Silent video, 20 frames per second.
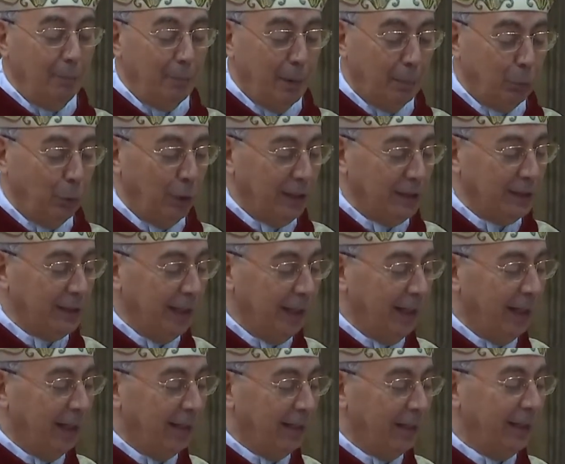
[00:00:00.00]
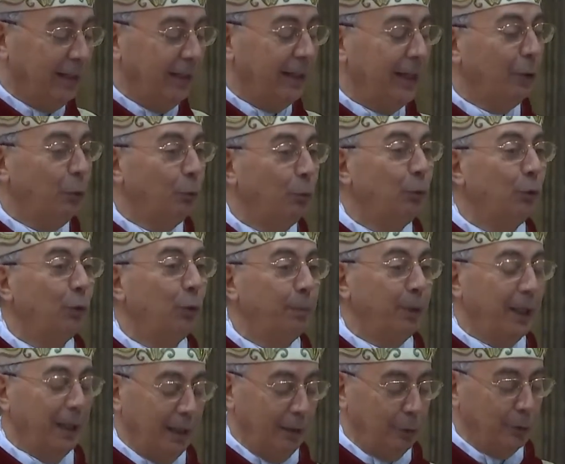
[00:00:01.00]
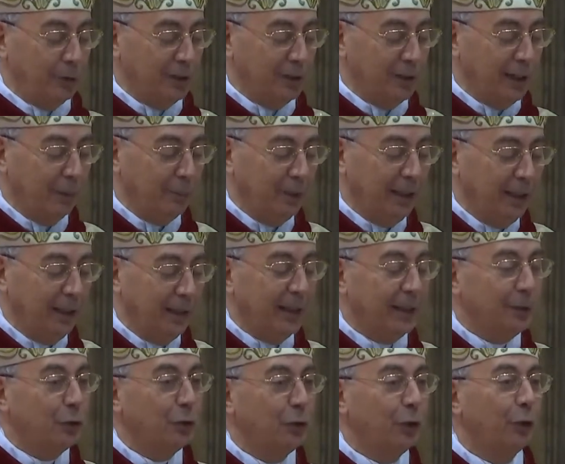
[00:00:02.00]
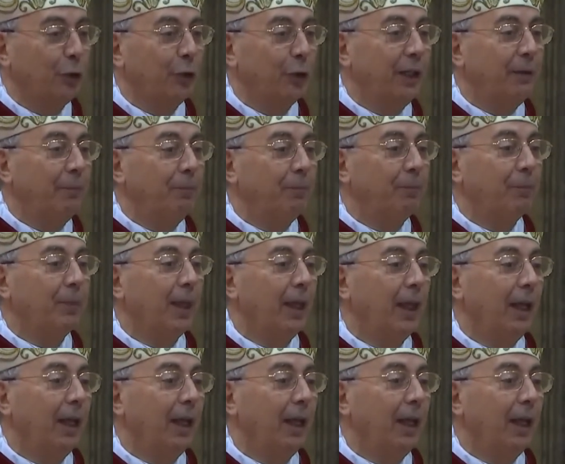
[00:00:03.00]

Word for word: ma può essere anche di aiuto per la nostra meditazione